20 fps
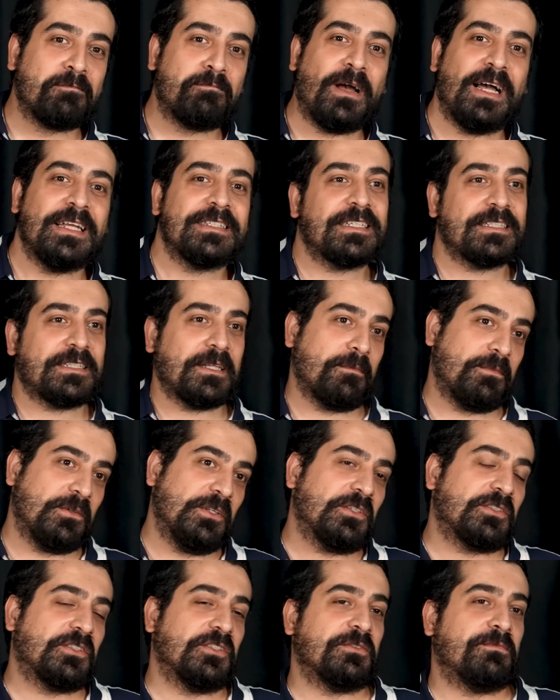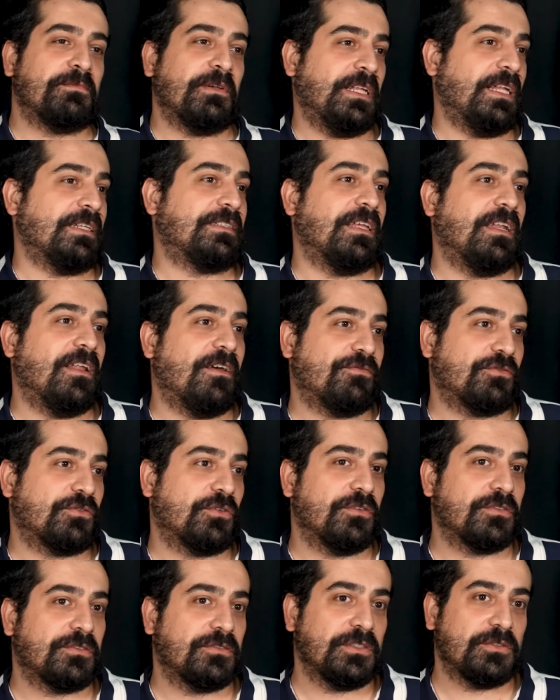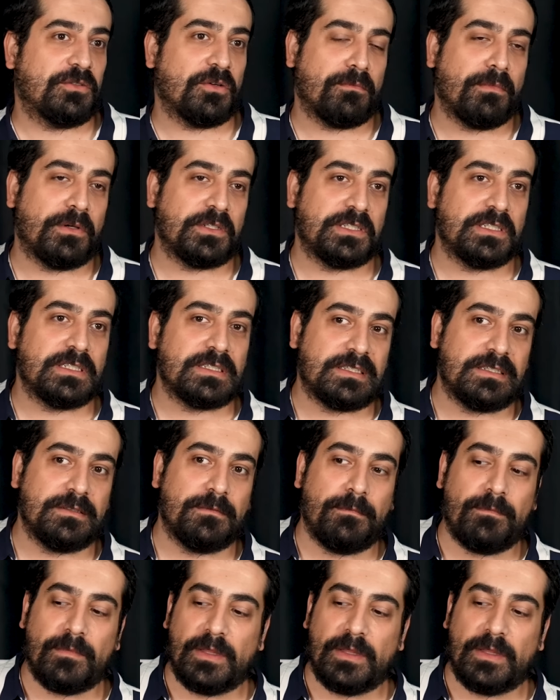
Ben zaten Jesus. biliyorsunuz beyler telaffuz konusunda çok başarısızım.